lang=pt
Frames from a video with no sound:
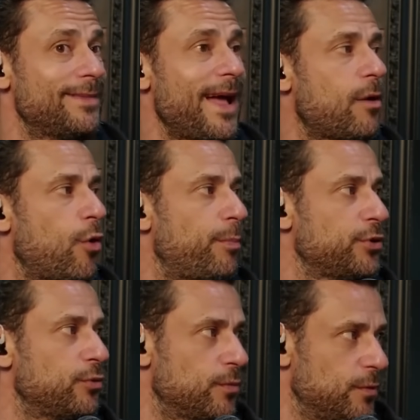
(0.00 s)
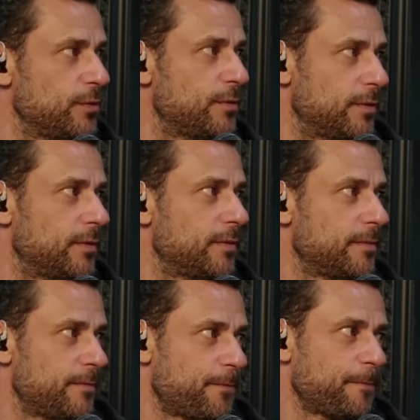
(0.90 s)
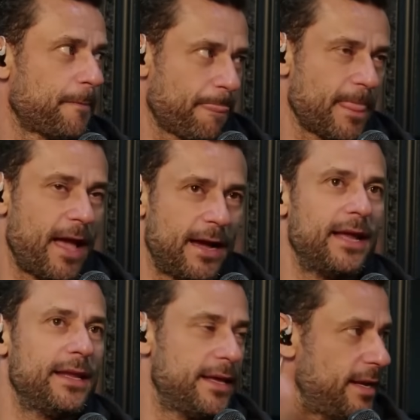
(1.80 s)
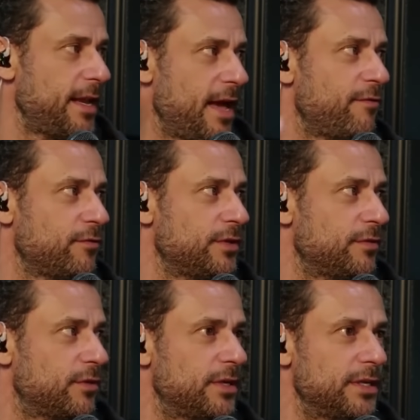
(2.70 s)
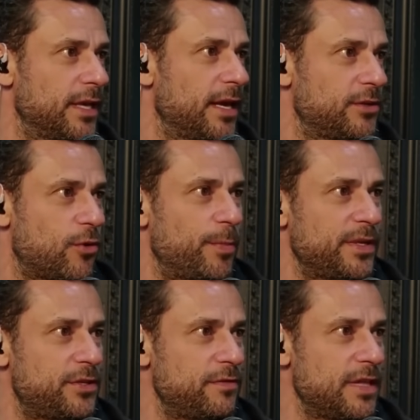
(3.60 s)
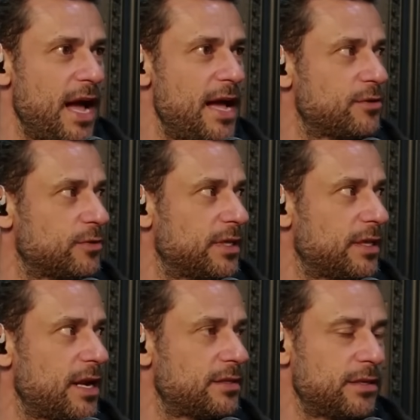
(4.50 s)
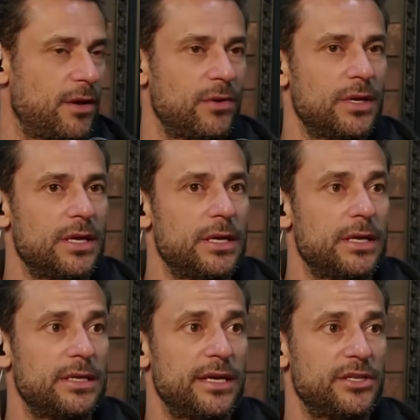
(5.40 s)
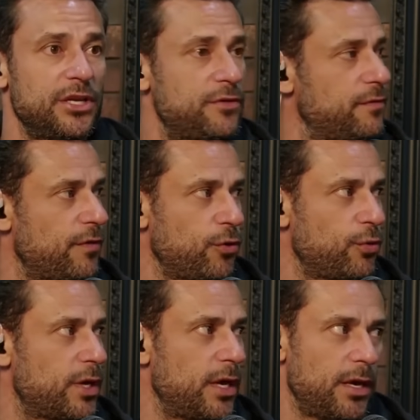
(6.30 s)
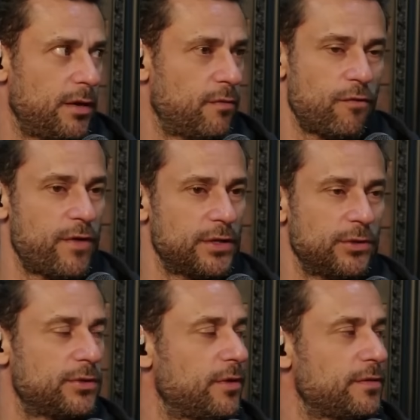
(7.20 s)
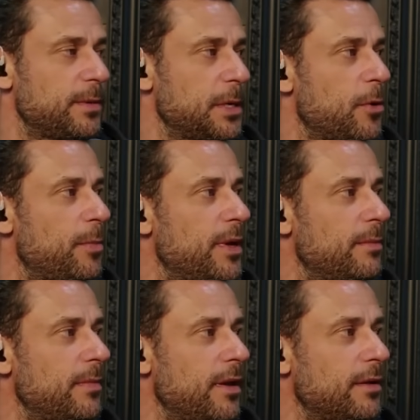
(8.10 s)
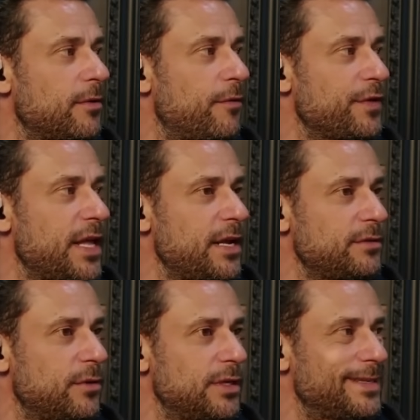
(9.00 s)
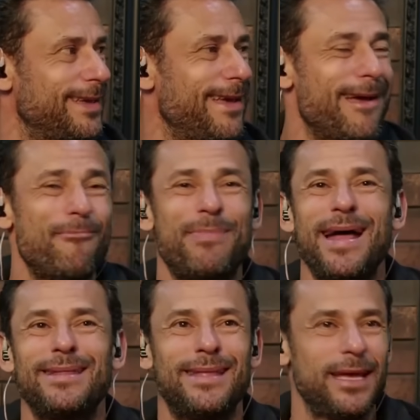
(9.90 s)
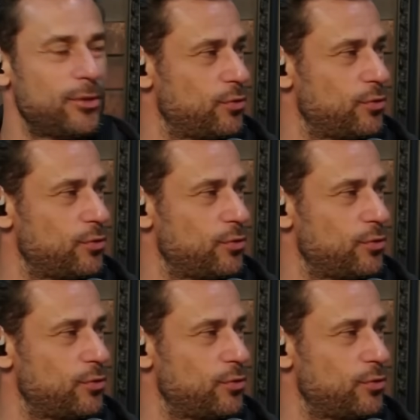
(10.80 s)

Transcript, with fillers: Na Copa do Mundo, a galera eleva o nível ali, né? De competitividade, concentração. E a gente falou o quê? Vamos fazer o que nós fizemos na Copa Confederações. Para tá dentro. dentro.